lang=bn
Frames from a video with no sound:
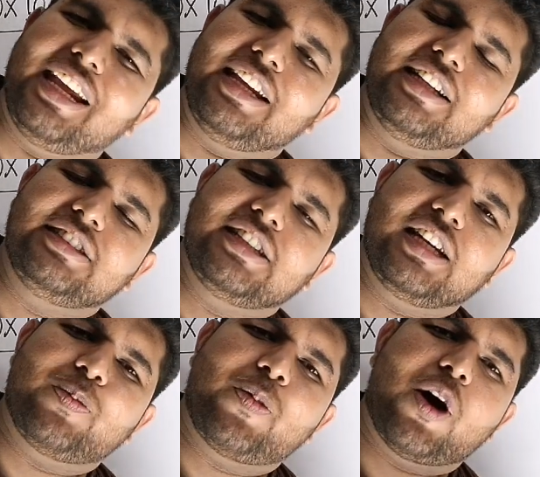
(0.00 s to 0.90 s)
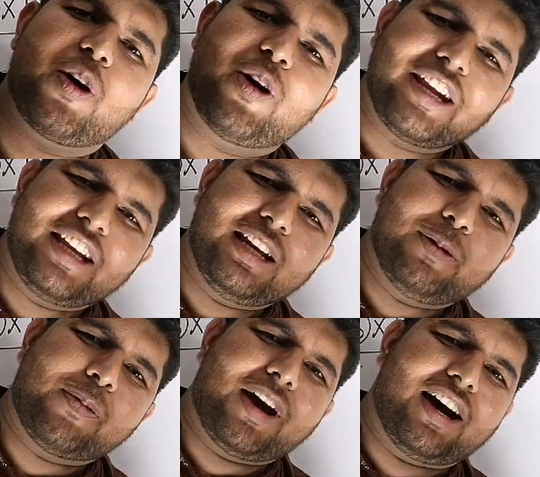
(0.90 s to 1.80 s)
বামে নেই টেনের পাওয়ার হয়
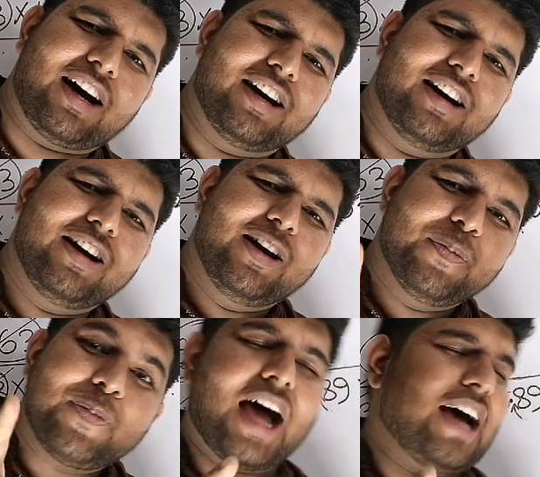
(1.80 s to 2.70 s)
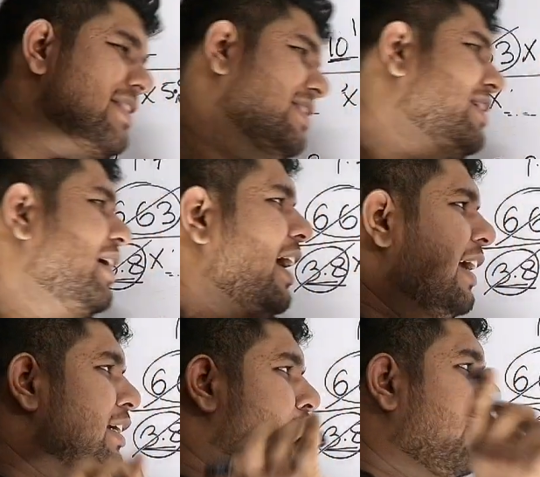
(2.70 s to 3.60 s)
কি রে বাবা প্লাস
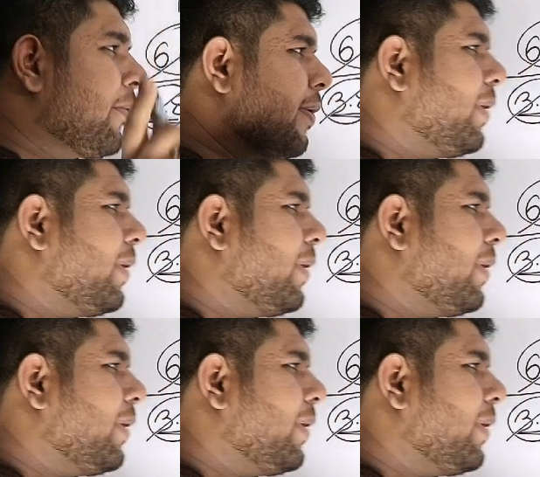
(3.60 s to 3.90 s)
এটা